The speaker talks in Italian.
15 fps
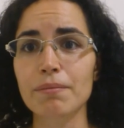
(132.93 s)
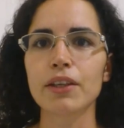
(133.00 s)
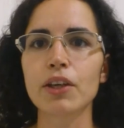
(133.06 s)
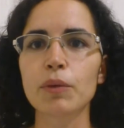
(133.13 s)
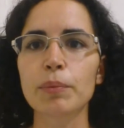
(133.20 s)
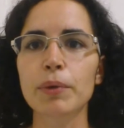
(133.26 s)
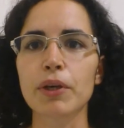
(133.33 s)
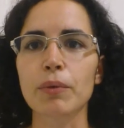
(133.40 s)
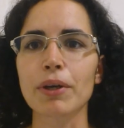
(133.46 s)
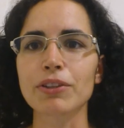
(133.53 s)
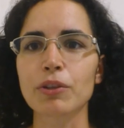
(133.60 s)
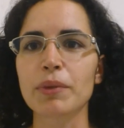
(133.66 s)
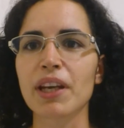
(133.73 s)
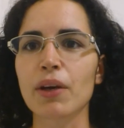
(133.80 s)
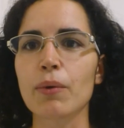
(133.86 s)
Io per
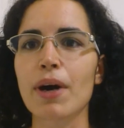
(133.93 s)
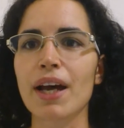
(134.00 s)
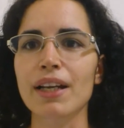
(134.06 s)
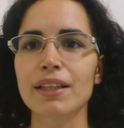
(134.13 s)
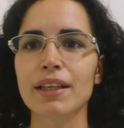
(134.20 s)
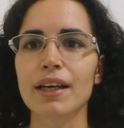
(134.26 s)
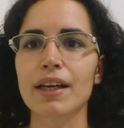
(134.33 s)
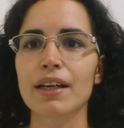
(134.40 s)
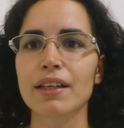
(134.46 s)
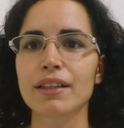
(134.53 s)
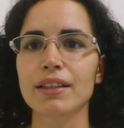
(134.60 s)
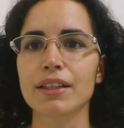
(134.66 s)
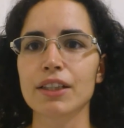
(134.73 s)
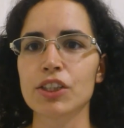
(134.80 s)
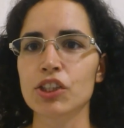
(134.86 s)
quanto mi riguarda
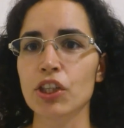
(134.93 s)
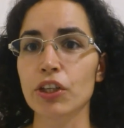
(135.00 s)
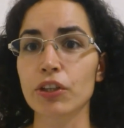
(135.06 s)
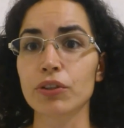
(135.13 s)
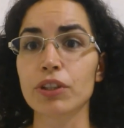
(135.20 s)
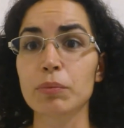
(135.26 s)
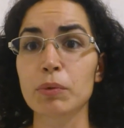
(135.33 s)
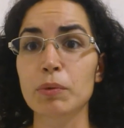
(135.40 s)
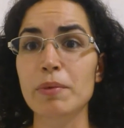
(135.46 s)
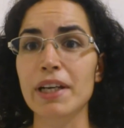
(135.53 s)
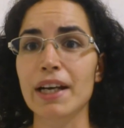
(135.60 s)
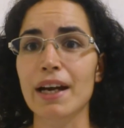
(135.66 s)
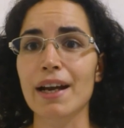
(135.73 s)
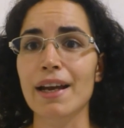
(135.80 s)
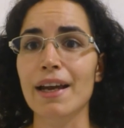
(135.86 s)
eh, cerco di
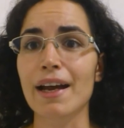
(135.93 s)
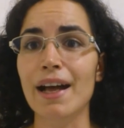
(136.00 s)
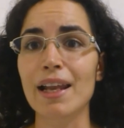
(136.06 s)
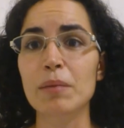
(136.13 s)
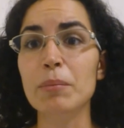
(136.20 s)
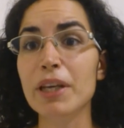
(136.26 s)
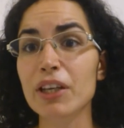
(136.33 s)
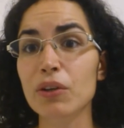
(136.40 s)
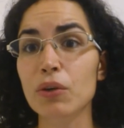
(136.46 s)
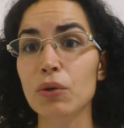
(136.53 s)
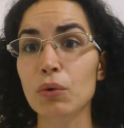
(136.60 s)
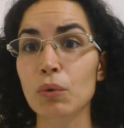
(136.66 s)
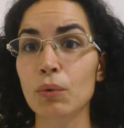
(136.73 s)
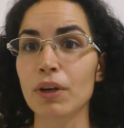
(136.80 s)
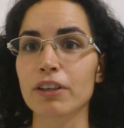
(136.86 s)
pubblicare
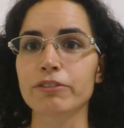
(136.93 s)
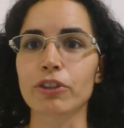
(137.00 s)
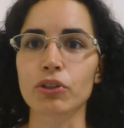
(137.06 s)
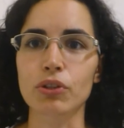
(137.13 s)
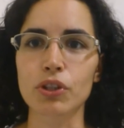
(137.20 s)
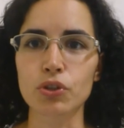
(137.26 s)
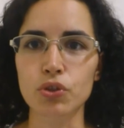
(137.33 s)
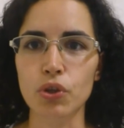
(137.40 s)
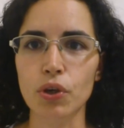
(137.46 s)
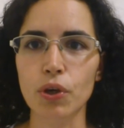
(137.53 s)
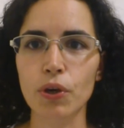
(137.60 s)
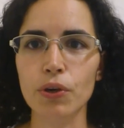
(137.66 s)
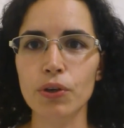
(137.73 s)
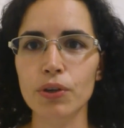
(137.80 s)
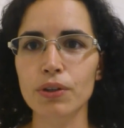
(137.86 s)
almeno una foto al
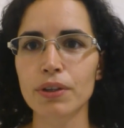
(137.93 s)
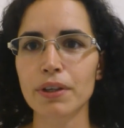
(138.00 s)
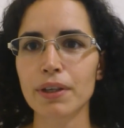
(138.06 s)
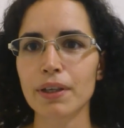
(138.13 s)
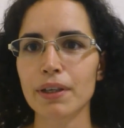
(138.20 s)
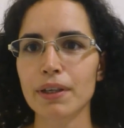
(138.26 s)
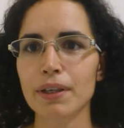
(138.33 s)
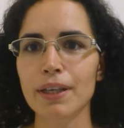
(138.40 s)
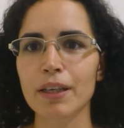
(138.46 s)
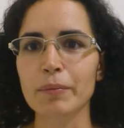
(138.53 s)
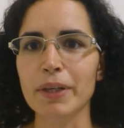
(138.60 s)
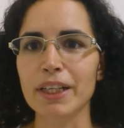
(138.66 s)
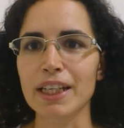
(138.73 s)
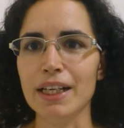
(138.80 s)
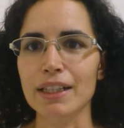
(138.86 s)
giorno
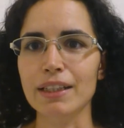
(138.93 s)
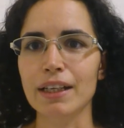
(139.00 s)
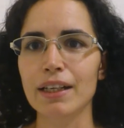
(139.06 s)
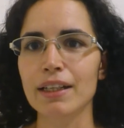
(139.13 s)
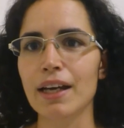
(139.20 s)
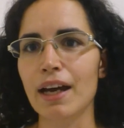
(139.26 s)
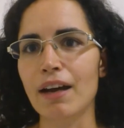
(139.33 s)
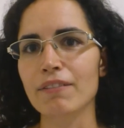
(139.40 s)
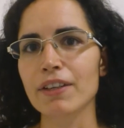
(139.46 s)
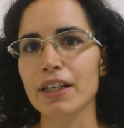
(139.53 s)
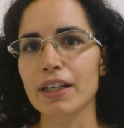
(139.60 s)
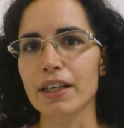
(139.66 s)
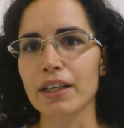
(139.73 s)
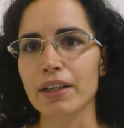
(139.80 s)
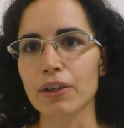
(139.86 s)
in maniera tale da
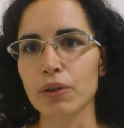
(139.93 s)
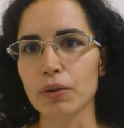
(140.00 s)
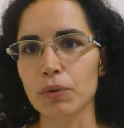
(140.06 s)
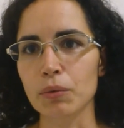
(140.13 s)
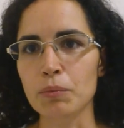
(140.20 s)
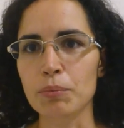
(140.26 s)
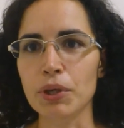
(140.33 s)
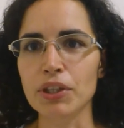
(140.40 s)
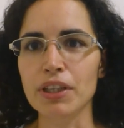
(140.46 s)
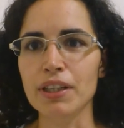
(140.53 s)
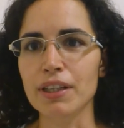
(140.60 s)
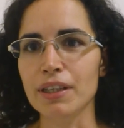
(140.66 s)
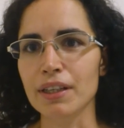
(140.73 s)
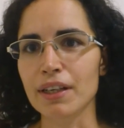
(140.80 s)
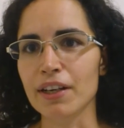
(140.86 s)
avere un po'
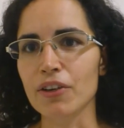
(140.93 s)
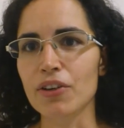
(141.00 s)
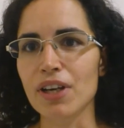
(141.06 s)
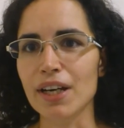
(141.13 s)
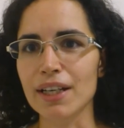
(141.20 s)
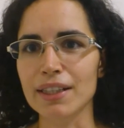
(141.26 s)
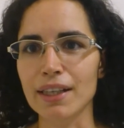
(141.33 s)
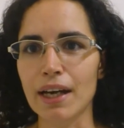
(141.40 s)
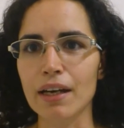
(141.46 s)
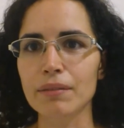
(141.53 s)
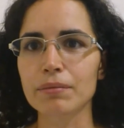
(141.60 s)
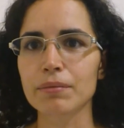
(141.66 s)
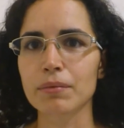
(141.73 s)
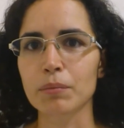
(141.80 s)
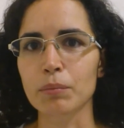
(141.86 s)
di
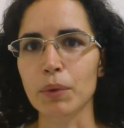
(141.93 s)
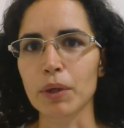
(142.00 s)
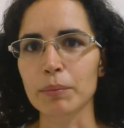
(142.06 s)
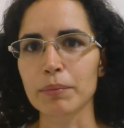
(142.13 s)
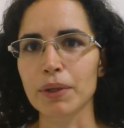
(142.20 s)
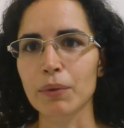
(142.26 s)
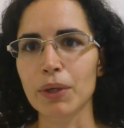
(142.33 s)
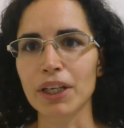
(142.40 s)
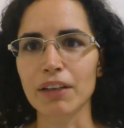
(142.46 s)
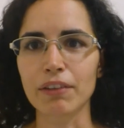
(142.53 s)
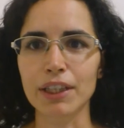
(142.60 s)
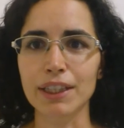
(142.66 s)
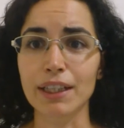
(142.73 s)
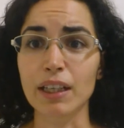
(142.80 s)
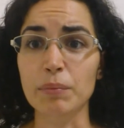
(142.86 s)
regolarità, poi qualche
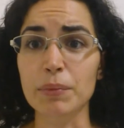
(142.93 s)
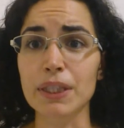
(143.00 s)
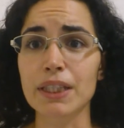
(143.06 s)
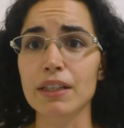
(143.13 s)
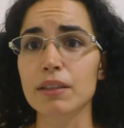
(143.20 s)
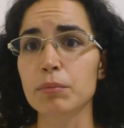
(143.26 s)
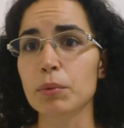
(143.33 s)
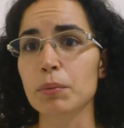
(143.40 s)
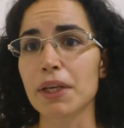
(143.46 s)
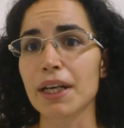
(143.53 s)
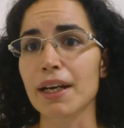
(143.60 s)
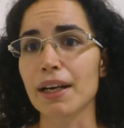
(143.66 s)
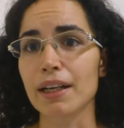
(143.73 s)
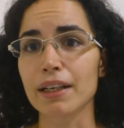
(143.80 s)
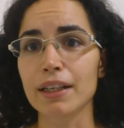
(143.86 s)
volta capita di
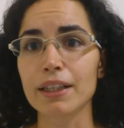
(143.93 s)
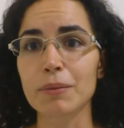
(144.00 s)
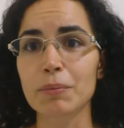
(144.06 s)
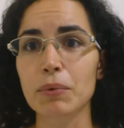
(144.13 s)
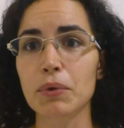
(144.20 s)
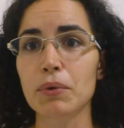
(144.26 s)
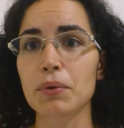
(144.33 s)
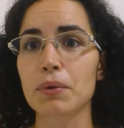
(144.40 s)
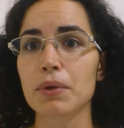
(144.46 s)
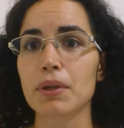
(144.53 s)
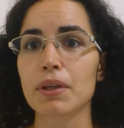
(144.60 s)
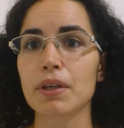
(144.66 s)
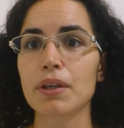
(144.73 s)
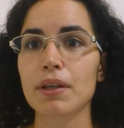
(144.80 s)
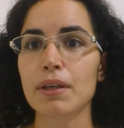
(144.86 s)
pubblicare anche di più
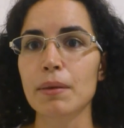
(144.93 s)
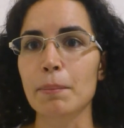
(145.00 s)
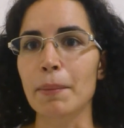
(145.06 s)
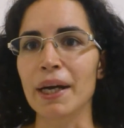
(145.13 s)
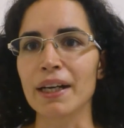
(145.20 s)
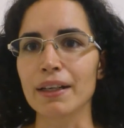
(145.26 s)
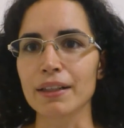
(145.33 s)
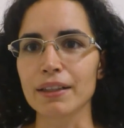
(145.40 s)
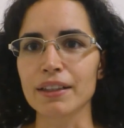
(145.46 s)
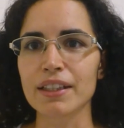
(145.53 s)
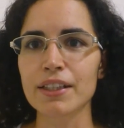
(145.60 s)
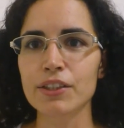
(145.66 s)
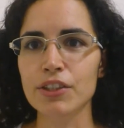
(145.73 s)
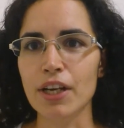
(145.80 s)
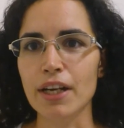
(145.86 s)
ma eh,
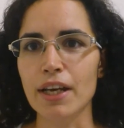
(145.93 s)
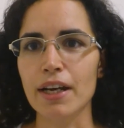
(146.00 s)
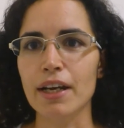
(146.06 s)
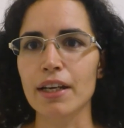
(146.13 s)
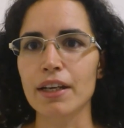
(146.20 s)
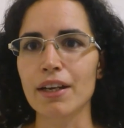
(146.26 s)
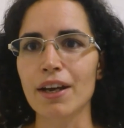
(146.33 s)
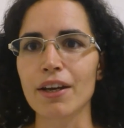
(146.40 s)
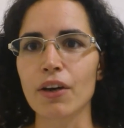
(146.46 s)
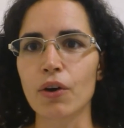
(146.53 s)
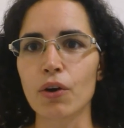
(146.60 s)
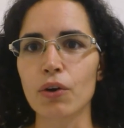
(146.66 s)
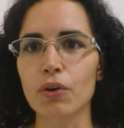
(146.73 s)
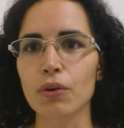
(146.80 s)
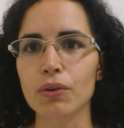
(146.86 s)
in genere ne
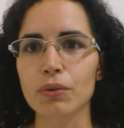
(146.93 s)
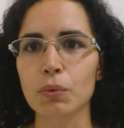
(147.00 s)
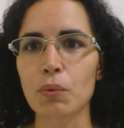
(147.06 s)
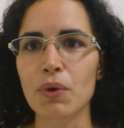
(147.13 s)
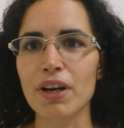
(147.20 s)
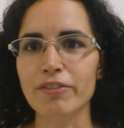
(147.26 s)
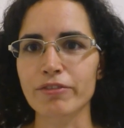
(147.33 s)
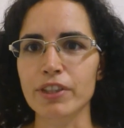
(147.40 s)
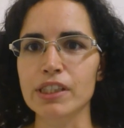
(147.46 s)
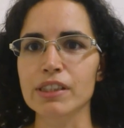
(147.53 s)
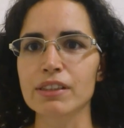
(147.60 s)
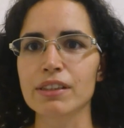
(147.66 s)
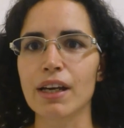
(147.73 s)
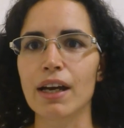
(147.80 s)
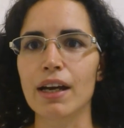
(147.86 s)
ho una
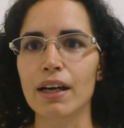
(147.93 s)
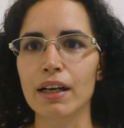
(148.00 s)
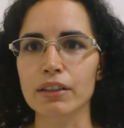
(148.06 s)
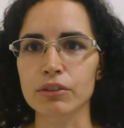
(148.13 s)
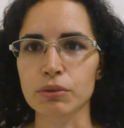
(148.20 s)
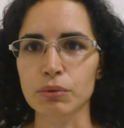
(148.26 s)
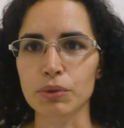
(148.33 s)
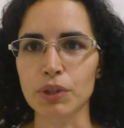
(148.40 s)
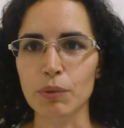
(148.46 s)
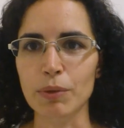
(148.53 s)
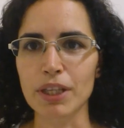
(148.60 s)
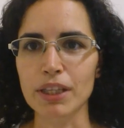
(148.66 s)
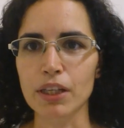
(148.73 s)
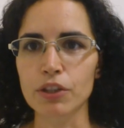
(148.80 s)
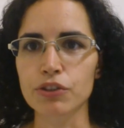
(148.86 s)
fissa
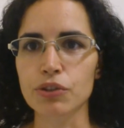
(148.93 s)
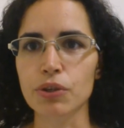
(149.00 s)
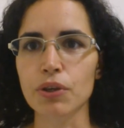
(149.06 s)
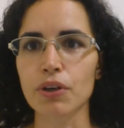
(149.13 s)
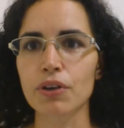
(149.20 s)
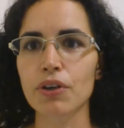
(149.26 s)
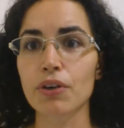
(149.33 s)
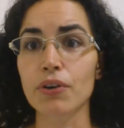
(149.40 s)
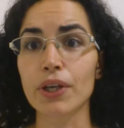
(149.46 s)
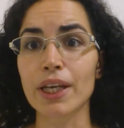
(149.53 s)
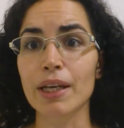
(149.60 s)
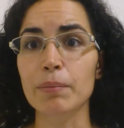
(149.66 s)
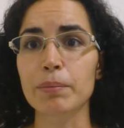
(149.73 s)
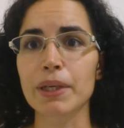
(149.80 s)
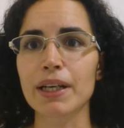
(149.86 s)
assolutamente al giorno
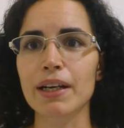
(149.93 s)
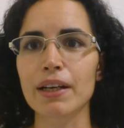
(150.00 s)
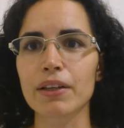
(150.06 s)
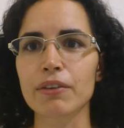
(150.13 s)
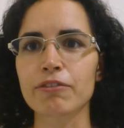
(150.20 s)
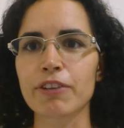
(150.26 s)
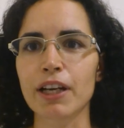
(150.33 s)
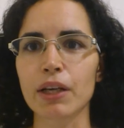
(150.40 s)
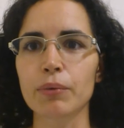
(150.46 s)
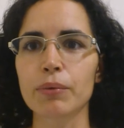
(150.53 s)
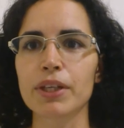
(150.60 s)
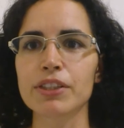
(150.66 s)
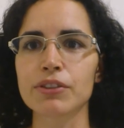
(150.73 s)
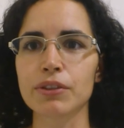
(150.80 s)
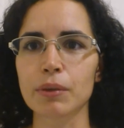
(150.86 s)
e per fare
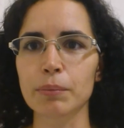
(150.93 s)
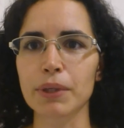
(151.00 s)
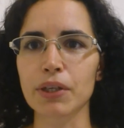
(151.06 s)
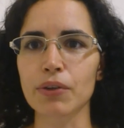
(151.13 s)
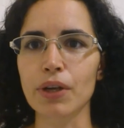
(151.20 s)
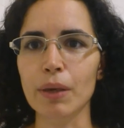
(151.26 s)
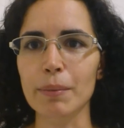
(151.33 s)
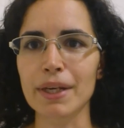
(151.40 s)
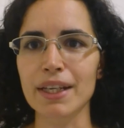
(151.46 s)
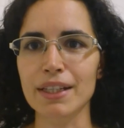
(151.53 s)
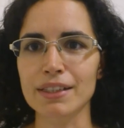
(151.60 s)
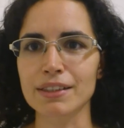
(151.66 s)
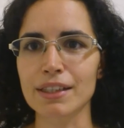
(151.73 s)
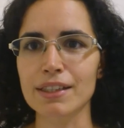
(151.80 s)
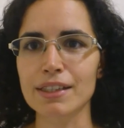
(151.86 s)
questo e per non
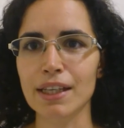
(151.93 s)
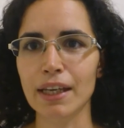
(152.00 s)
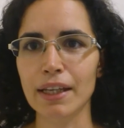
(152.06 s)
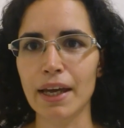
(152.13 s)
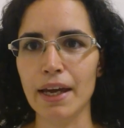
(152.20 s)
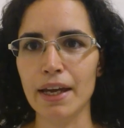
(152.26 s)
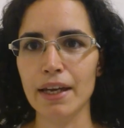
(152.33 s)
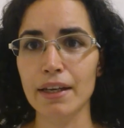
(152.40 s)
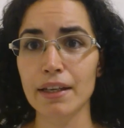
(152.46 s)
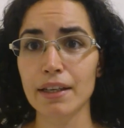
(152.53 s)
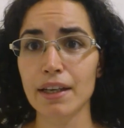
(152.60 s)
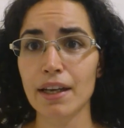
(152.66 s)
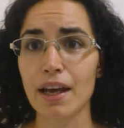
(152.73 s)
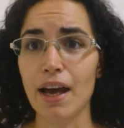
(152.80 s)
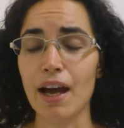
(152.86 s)
rimanere senza idee
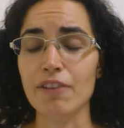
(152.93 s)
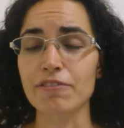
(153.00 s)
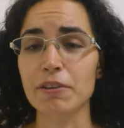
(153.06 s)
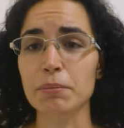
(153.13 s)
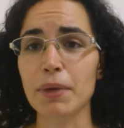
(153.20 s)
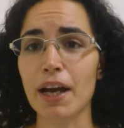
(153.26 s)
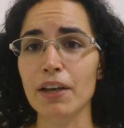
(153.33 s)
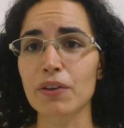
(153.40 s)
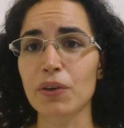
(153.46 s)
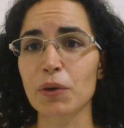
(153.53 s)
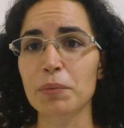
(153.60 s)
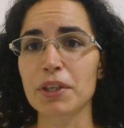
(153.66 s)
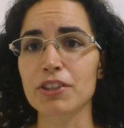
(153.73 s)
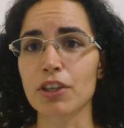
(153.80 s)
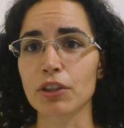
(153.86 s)
a febbraio ho
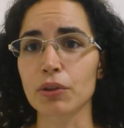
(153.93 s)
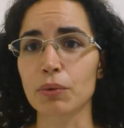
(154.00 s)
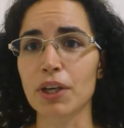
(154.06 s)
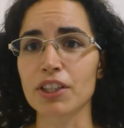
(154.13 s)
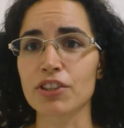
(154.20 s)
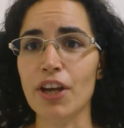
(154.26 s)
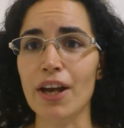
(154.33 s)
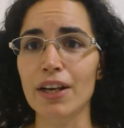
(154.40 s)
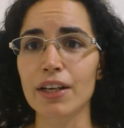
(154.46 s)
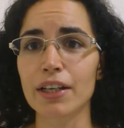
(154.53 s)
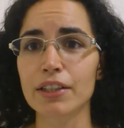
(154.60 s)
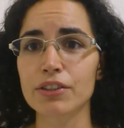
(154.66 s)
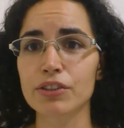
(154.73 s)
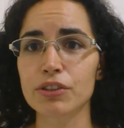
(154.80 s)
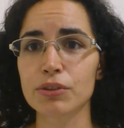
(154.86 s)
cominciato una
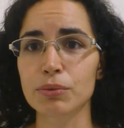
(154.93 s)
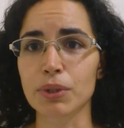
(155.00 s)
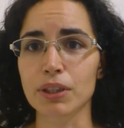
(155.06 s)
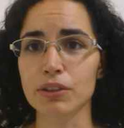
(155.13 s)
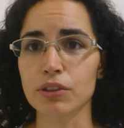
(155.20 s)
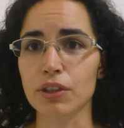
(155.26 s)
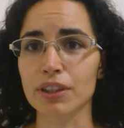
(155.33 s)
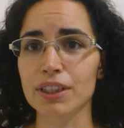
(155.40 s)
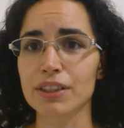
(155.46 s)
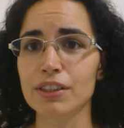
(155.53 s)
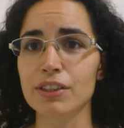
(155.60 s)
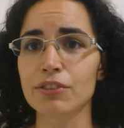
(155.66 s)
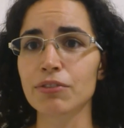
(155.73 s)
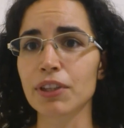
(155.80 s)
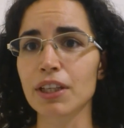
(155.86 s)
challenge, una sorta
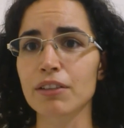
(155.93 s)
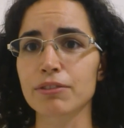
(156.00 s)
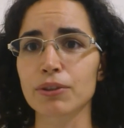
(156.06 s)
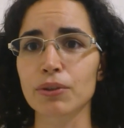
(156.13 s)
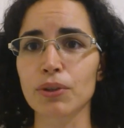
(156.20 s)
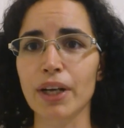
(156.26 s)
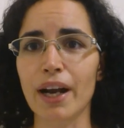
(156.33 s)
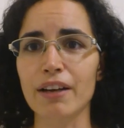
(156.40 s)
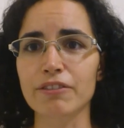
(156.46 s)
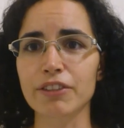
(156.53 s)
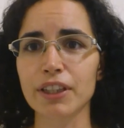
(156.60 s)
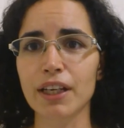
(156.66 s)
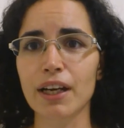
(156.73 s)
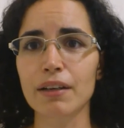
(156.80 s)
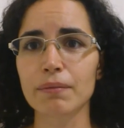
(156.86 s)
di sfida
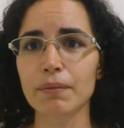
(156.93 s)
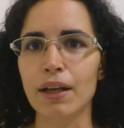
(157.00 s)
fotografica.